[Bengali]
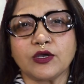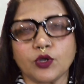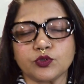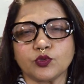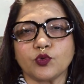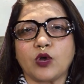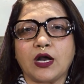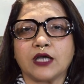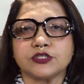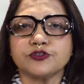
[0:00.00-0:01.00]
গত
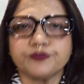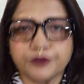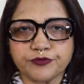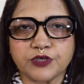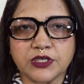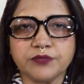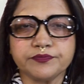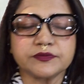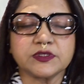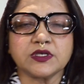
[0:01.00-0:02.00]
আঠারো ফেব্রুয়ারি
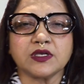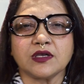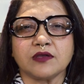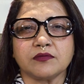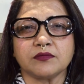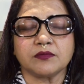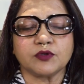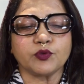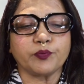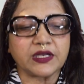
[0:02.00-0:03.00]

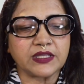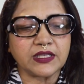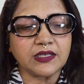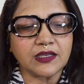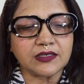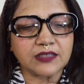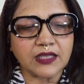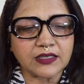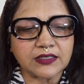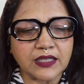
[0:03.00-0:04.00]
রোববার দিন এটা
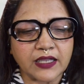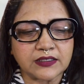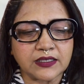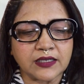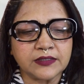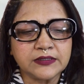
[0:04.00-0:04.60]
একটা